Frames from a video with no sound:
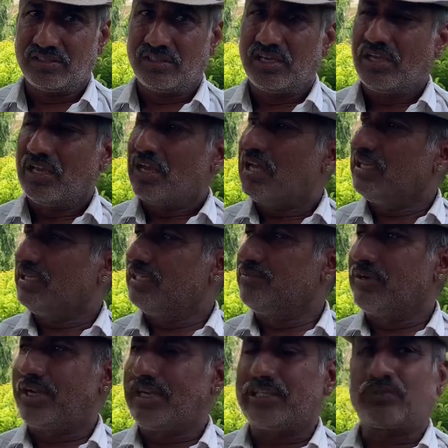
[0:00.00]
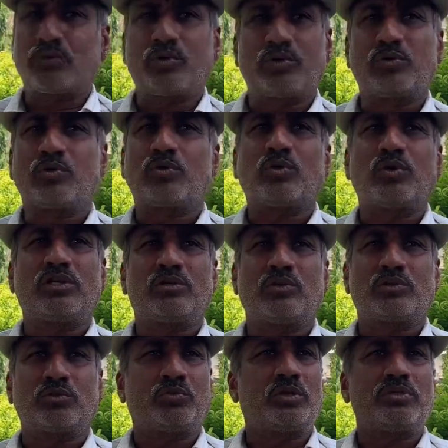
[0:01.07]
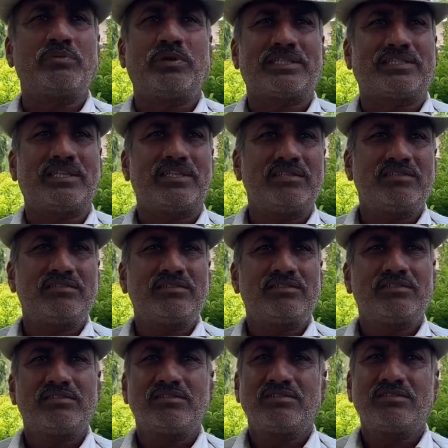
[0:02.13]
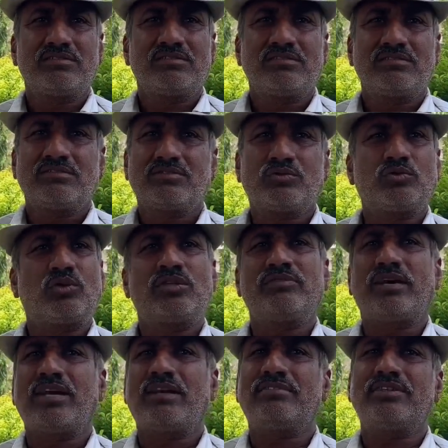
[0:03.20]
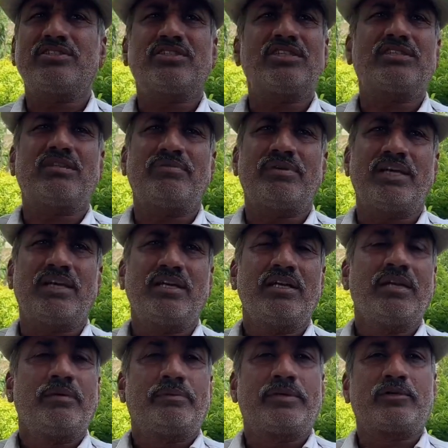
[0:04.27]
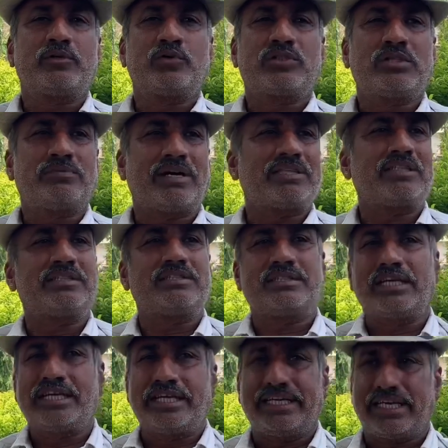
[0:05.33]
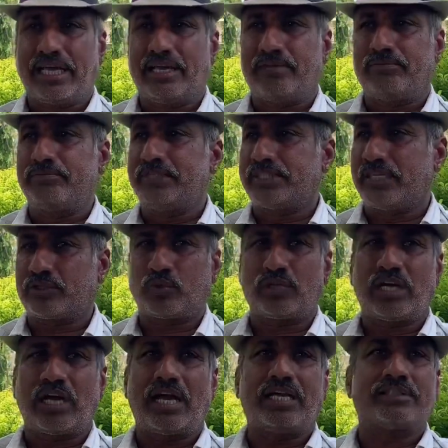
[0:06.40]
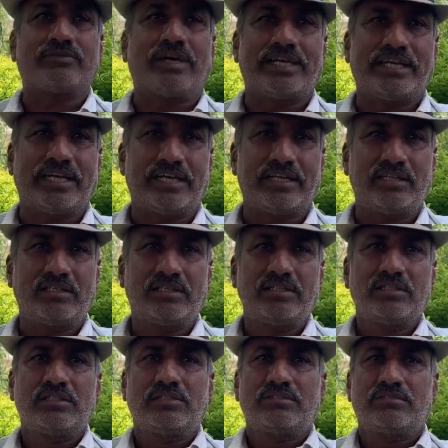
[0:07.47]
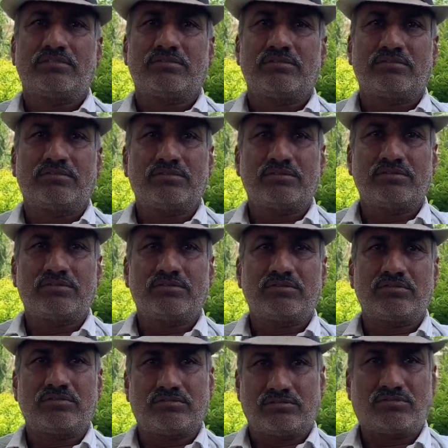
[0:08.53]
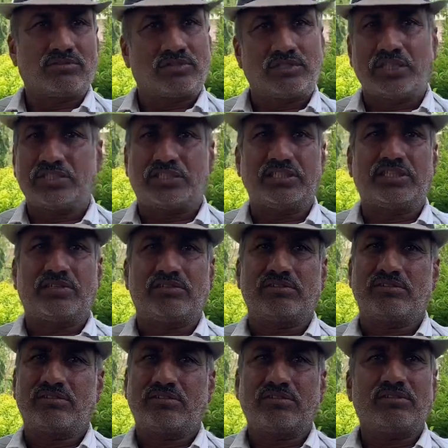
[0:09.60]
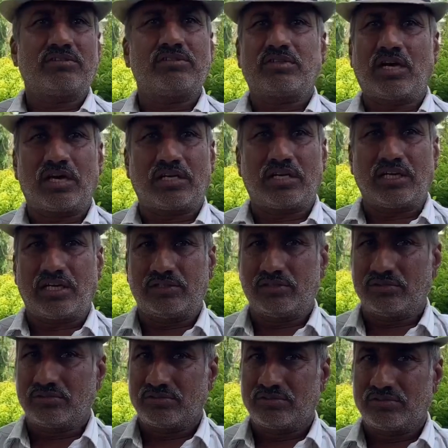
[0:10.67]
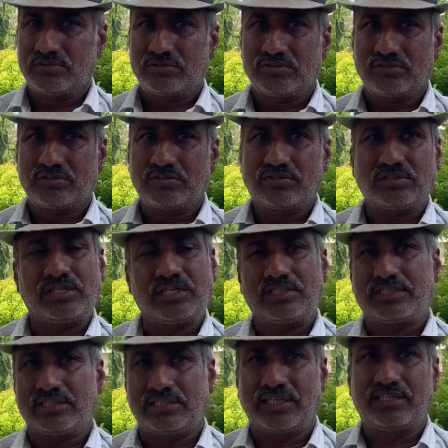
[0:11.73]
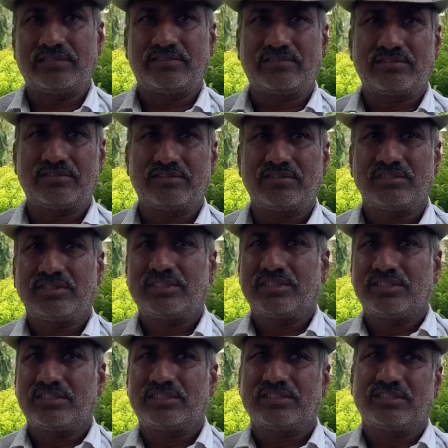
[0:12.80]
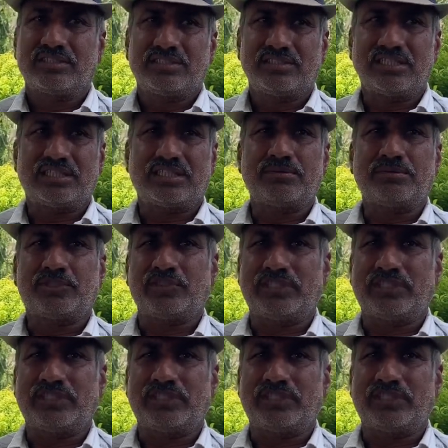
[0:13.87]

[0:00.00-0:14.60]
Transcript: हाँ, लीद वाला तो घोड़ों को कोलिक हो तो वही बात वो जो घोड़ी वाला सिस्टम है वही सिस्टम है हाँ वगैरह है मीठा सोडा है अजवाइन है लड्डू बना के खिला दो हाँ खिला दो हम्म, यही चीज है हाँ जी देसी तो